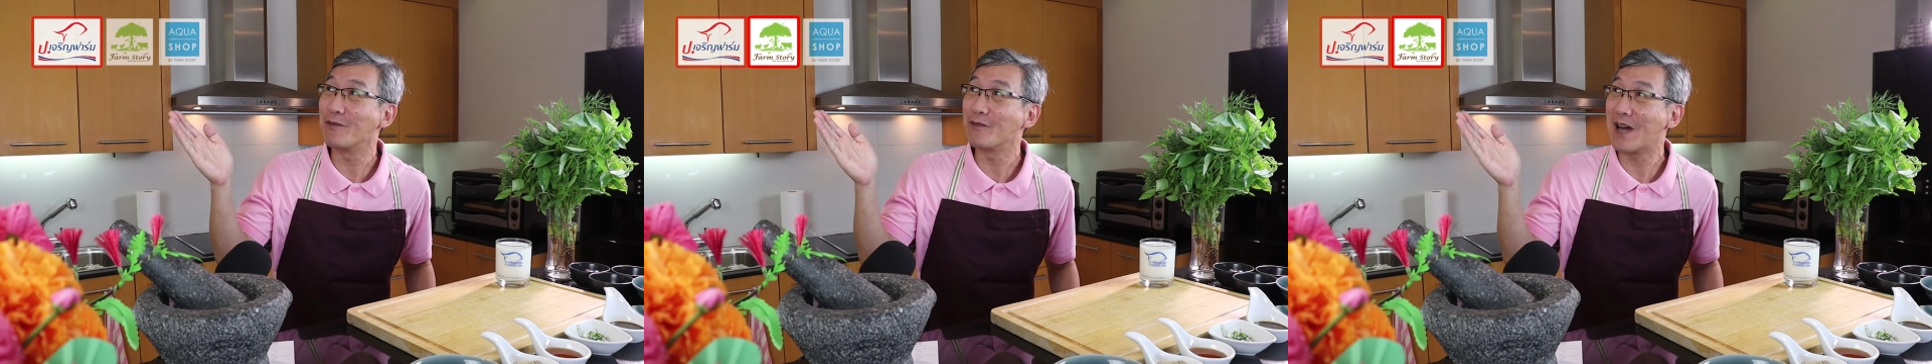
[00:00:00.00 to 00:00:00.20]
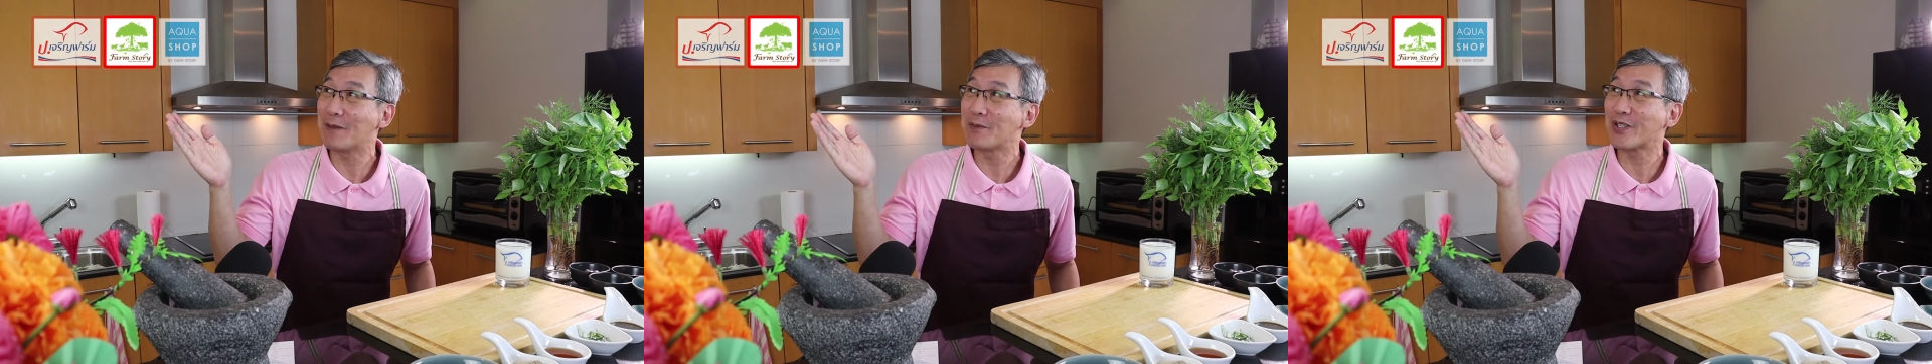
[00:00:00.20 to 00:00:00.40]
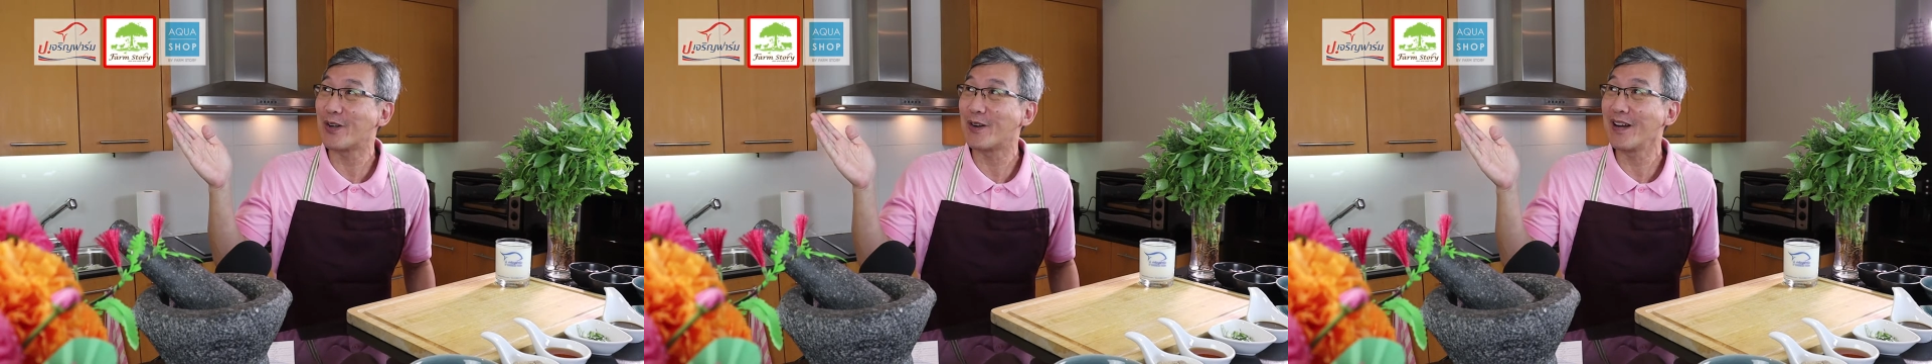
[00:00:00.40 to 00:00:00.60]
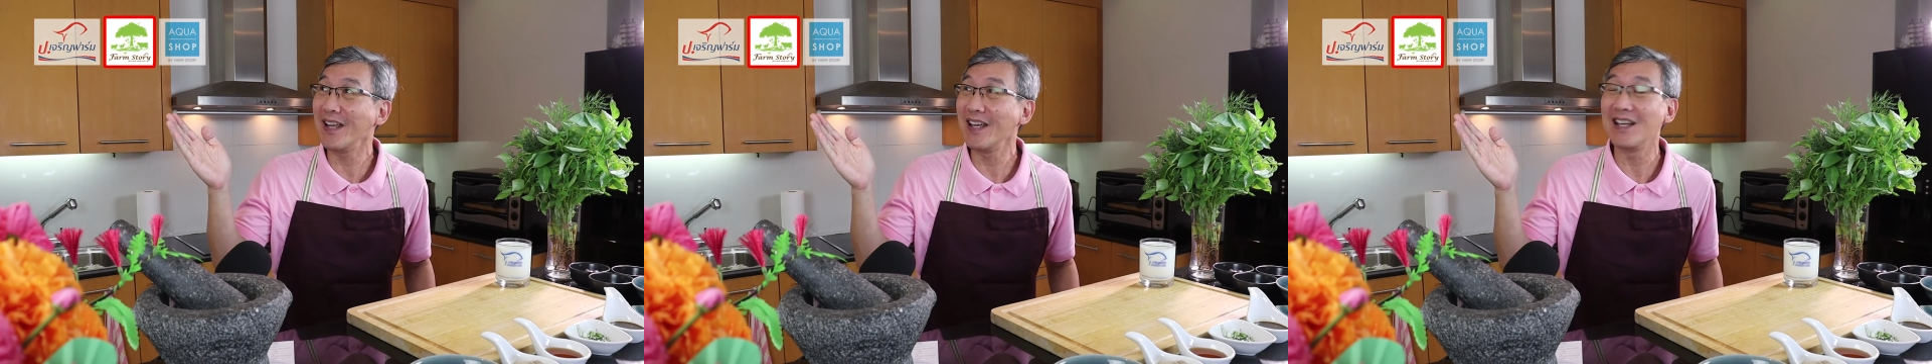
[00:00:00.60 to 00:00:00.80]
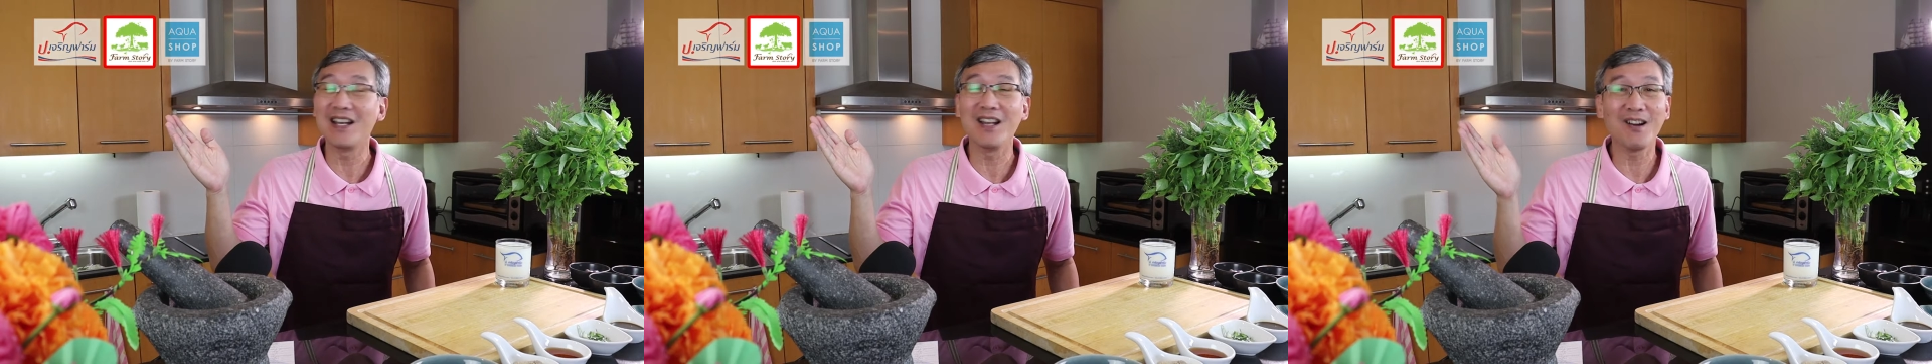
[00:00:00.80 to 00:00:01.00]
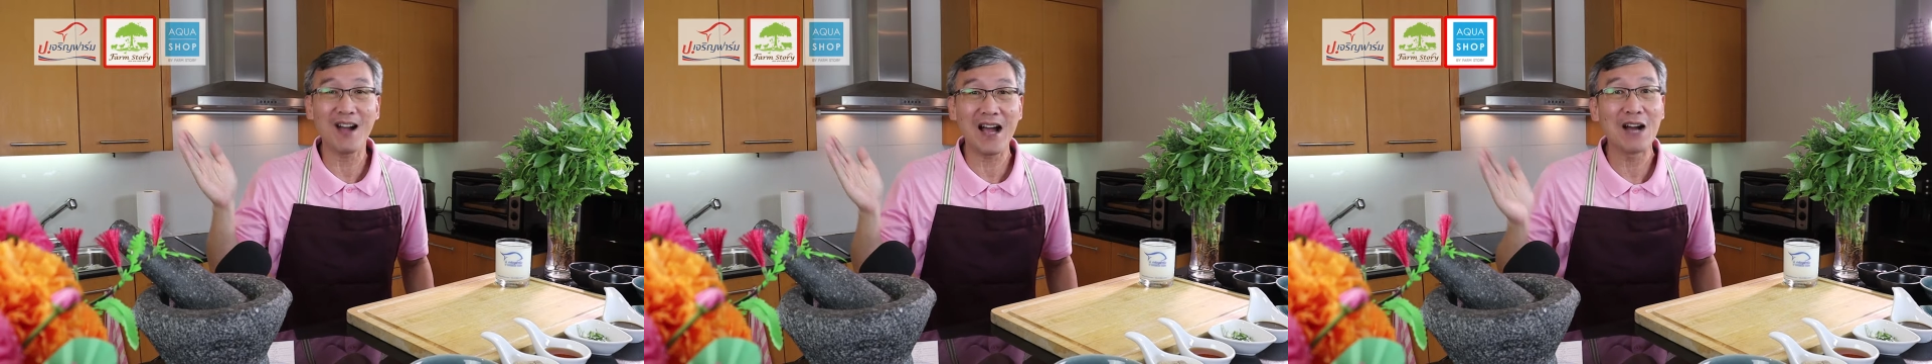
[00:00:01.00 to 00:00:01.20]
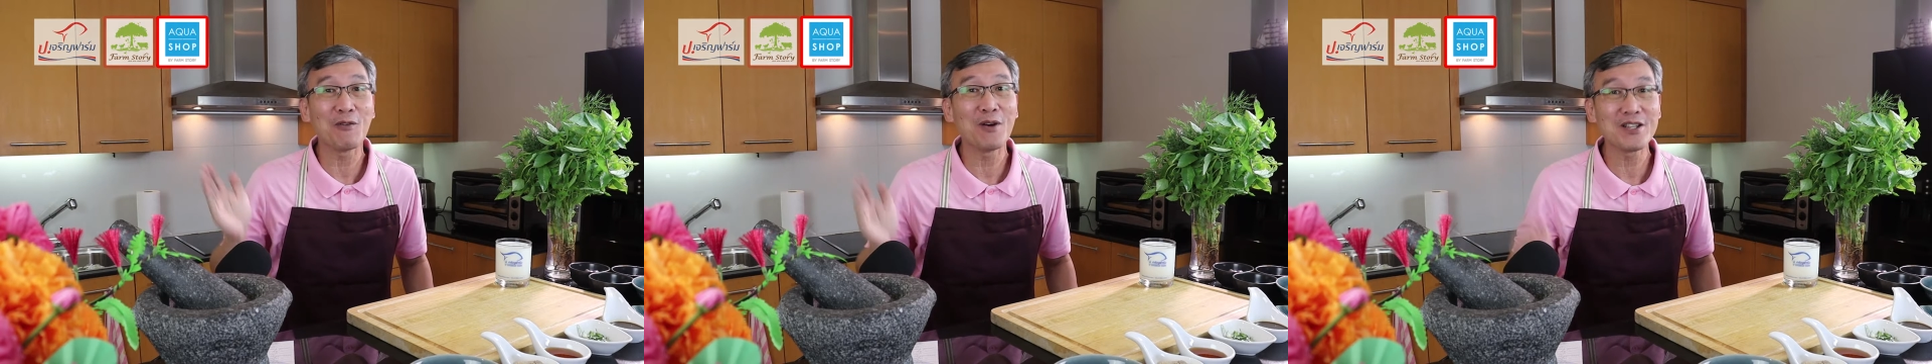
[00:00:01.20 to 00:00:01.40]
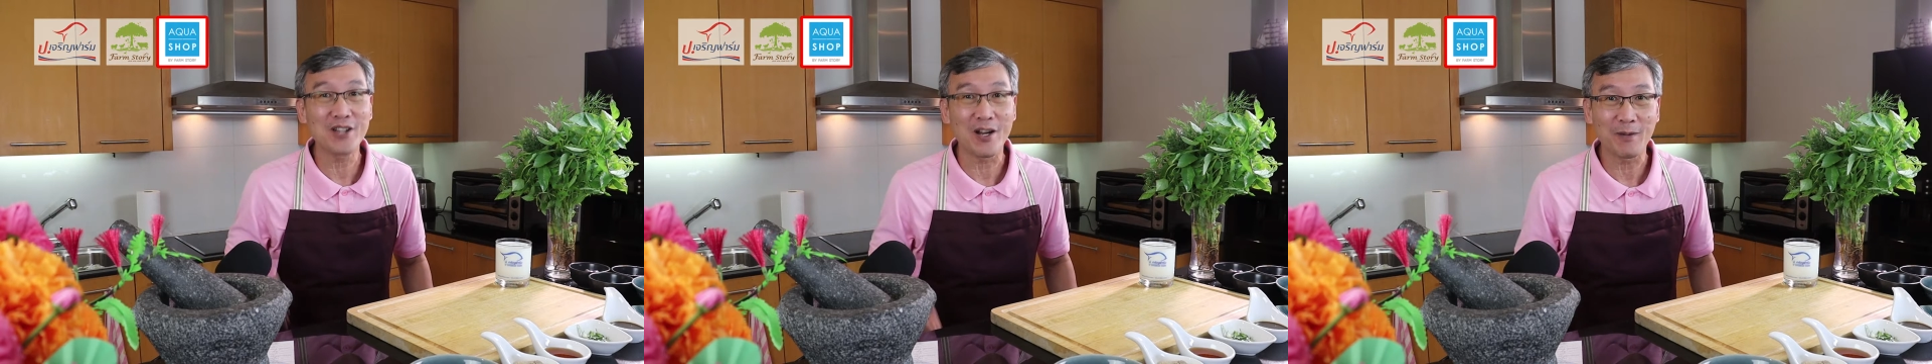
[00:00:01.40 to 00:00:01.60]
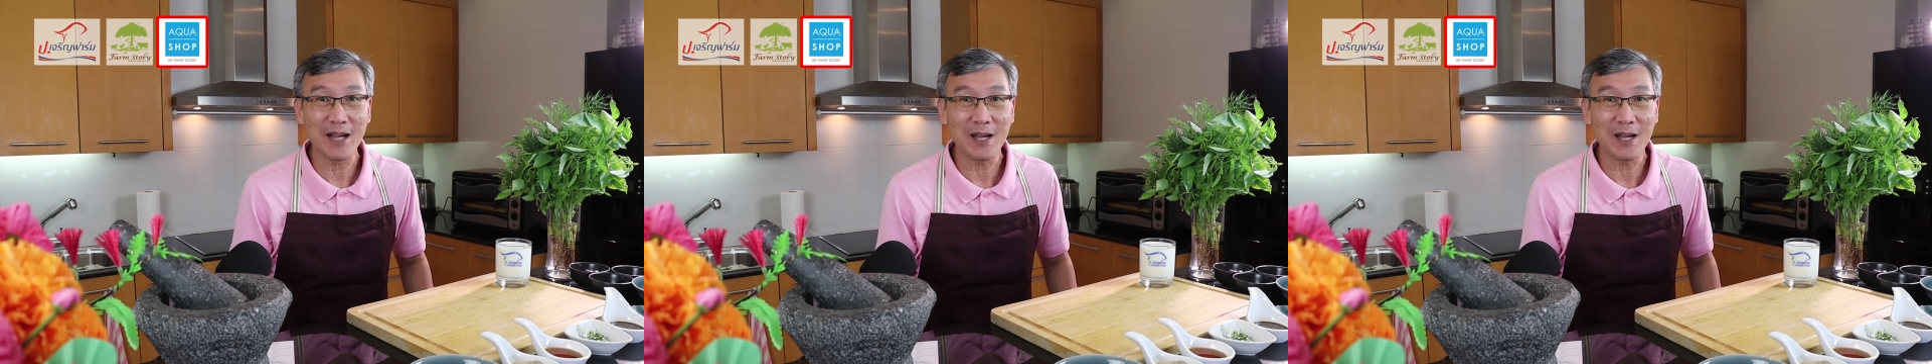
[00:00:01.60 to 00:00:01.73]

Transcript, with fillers: ฟาร์มสตอรี่แล้วก็อาควาช็อป